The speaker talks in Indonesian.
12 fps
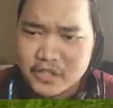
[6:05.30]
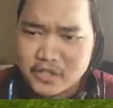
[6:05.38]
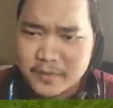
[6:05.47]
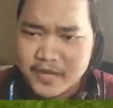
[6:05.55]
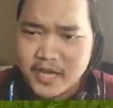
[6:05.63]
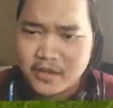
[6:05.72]

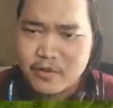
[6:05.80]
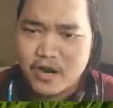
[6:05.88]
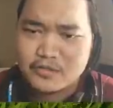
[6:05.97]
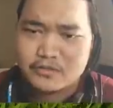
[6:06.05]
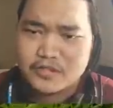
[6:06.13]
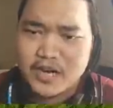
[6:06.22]
Coba deh,
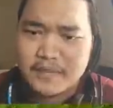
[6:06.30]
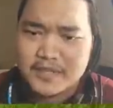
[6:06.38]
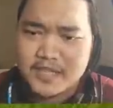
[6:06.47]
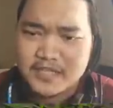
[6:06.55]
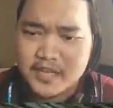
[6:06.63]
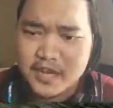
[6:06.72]
gua langsung
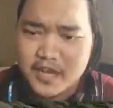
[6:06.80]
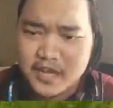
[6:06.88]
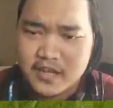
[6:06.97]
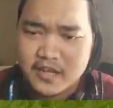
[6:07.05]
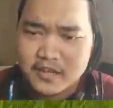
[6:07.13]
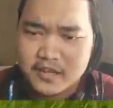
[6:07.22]
terabas aja ya.
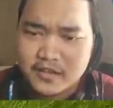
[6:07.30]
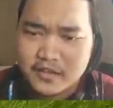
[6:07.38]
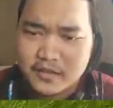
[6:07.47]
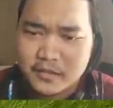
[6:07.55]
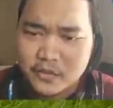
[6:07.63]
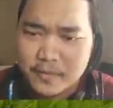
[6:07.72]

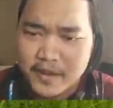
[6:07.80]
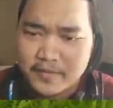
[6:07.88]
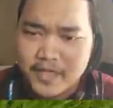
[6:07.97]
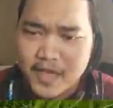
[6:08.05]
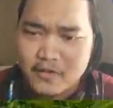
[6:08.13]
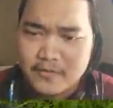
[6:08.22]
Gue pengen
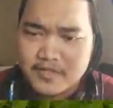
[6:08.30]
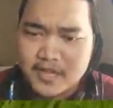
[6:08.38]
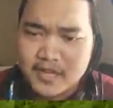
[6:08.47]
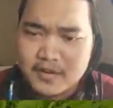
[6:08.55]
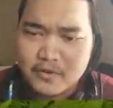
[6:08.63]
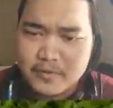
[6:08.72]
tahu bisa
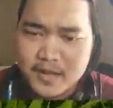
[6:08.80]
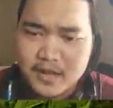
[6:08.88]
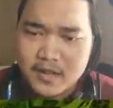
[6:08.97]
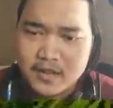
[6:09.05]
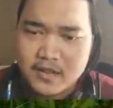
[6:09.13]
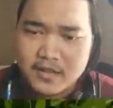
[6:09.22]
nggak nih mobil.